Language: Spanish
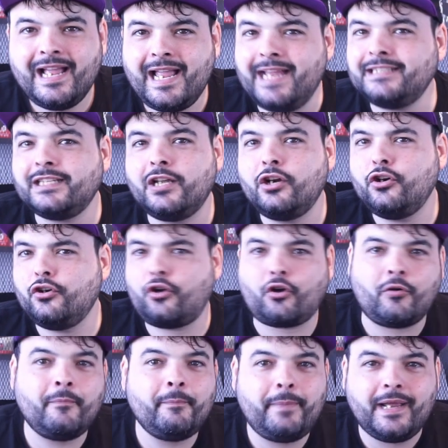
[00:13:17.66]
es
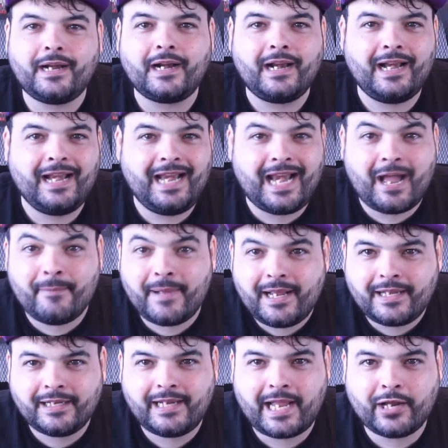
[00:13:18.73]
romper la
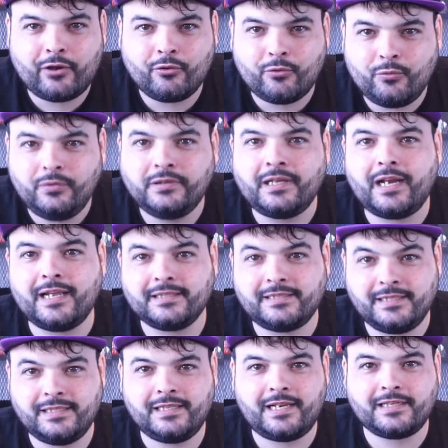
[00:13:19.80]
magia que oculta
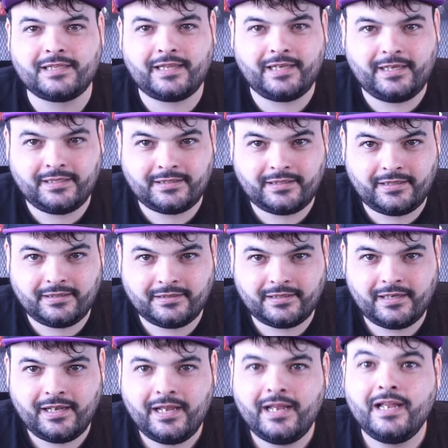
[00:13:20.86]
las islas celestes
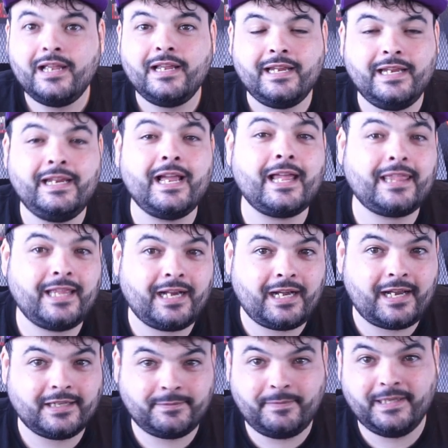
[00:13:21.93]
y
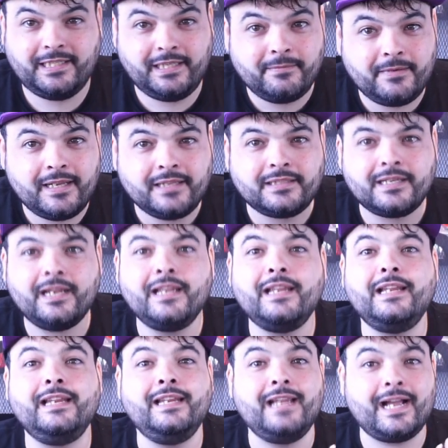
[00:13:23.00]
hacerlas visibles
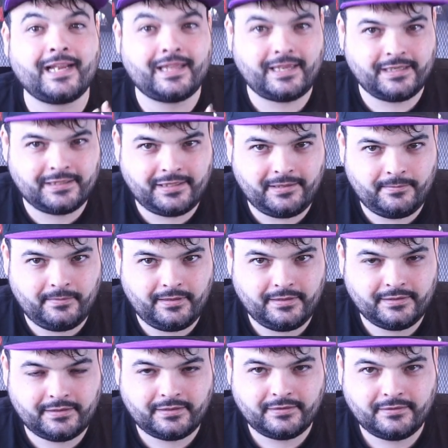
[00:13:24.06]
y
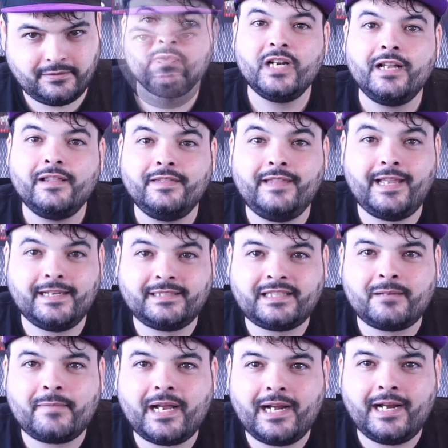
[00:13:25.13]
accesibles. De
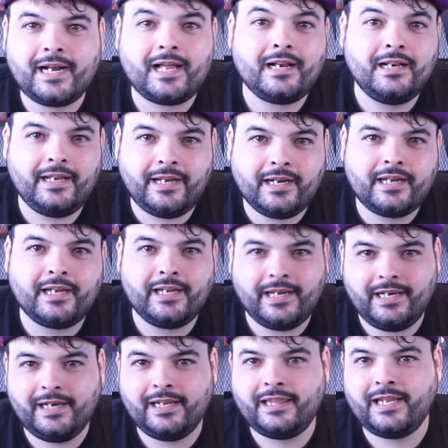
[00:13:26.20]
esta manera, Link
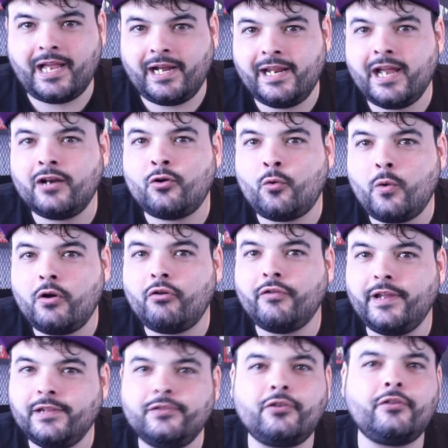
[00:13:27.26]
iniciaría el juego
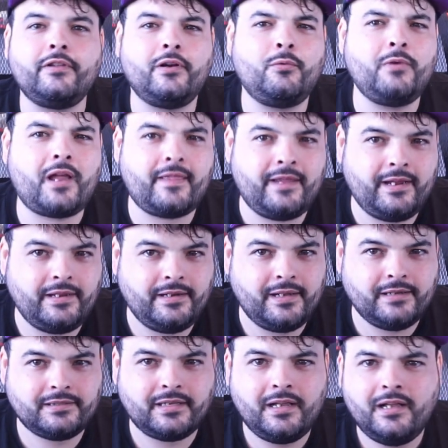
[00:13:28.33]
dentro de una de
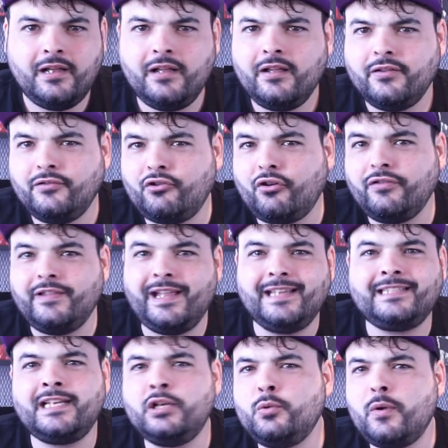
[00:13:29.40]
ellas, donde
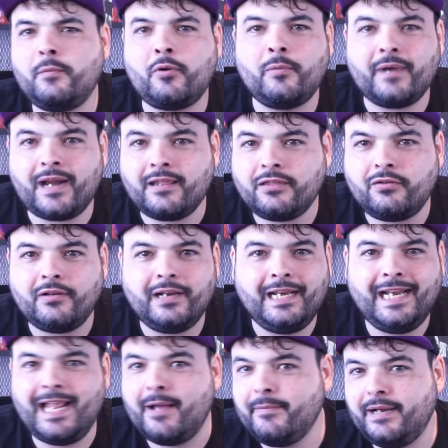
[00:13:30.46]
ese nuevo brazo
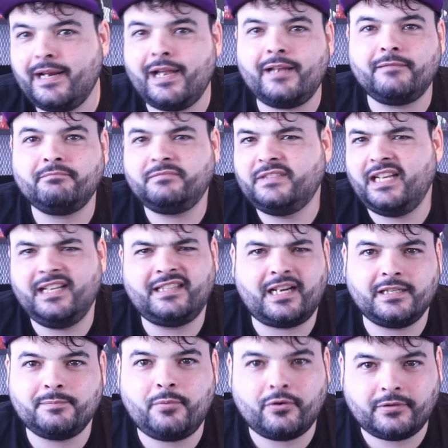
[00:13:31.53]
le habría
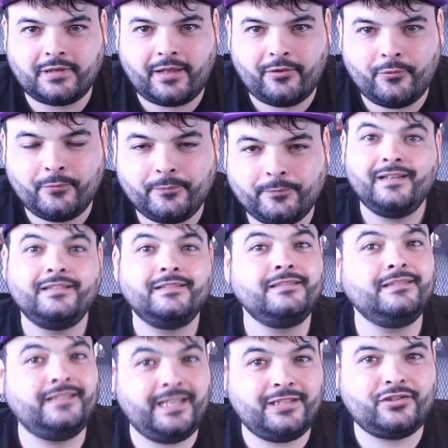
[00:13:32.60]
teletransportado.
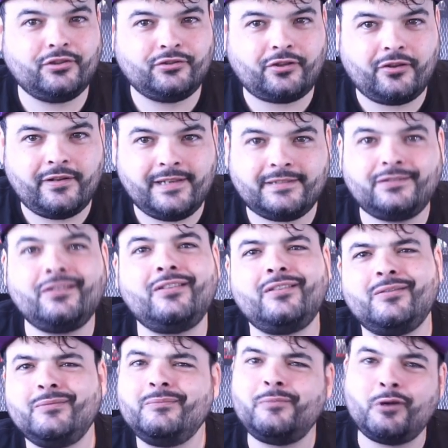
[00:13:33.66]
Dicho todo
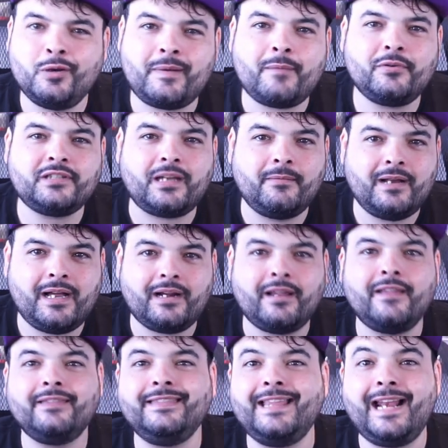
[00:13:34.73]
esto, volvamos a
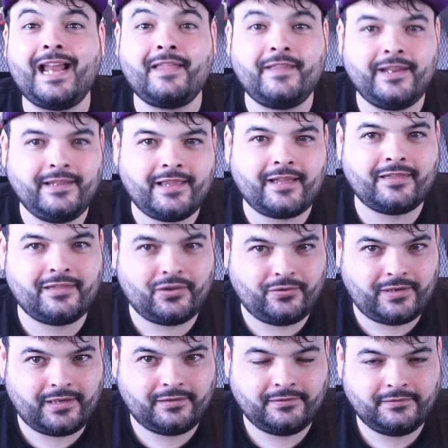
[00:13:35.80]
hablar de la deidad
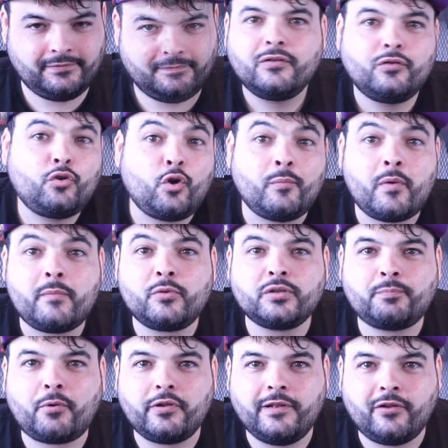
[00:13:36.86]
Zonan. Como
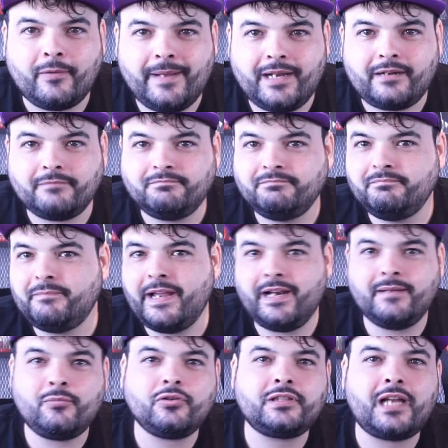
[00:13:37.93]
hemos podido ver,
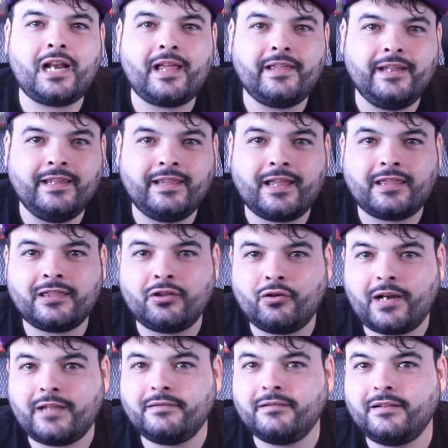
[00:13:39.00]
veremos a la deidad
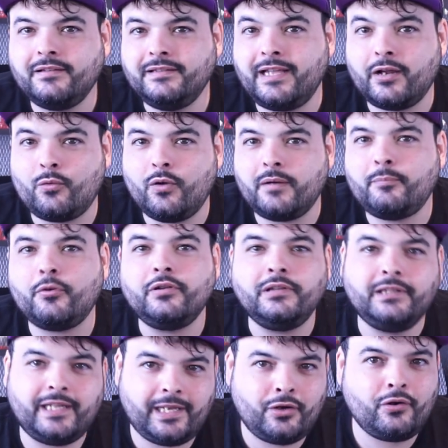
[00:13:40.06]
Zonan de cuerpo
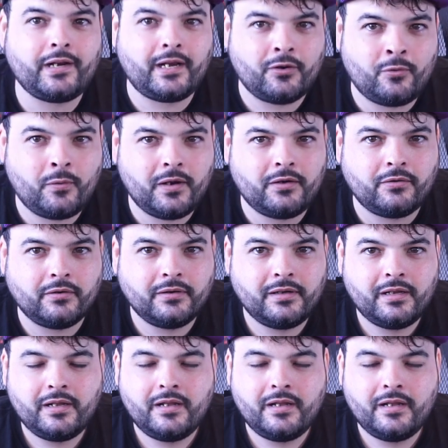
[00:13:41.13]
entero en el juego.